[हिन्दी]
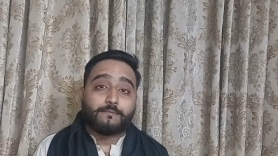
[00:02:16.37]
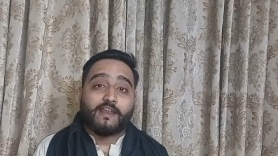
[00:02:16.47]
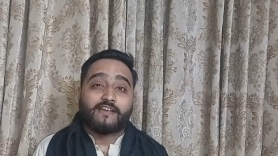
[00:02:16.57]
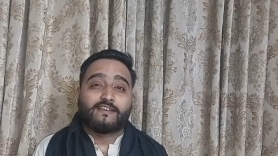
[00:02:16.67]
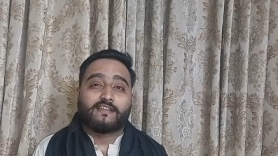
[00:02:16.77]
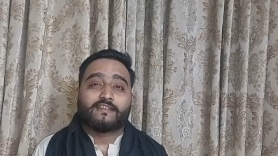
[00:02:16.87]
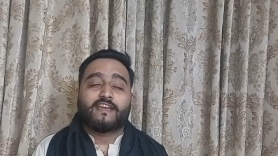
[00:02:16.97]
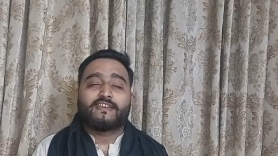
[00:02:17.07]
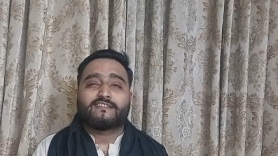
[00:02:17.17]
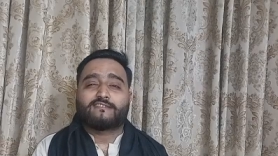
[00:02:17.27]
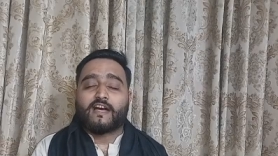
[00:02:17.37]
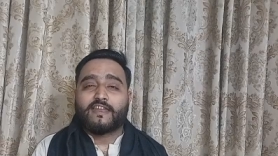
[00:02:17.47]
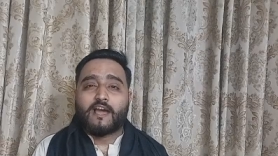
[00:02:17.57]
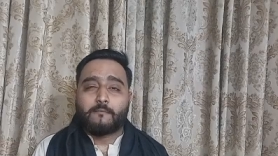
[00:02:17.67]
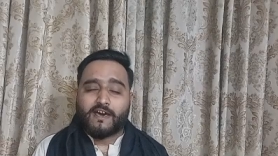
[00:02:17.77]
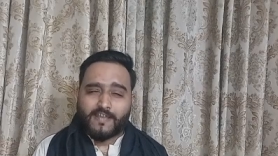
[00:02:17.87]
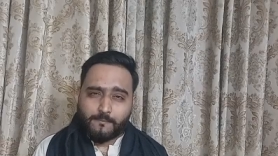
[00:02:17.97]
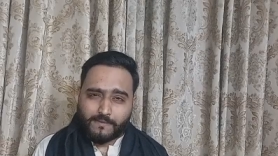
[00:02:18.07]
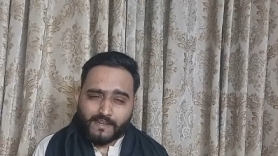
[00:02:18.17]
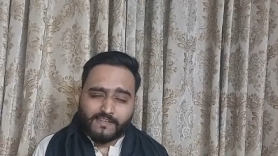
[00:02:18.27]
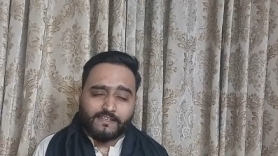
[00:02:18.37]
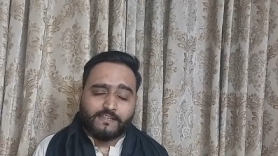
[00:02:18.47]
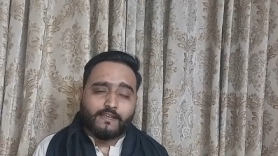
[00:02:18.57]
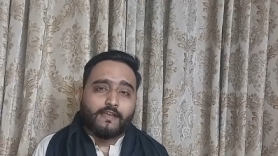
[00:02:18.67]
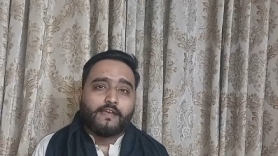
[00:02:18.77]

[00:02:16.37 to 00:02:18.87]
भी मनाया जाता है ये सारे हमारे अपने ही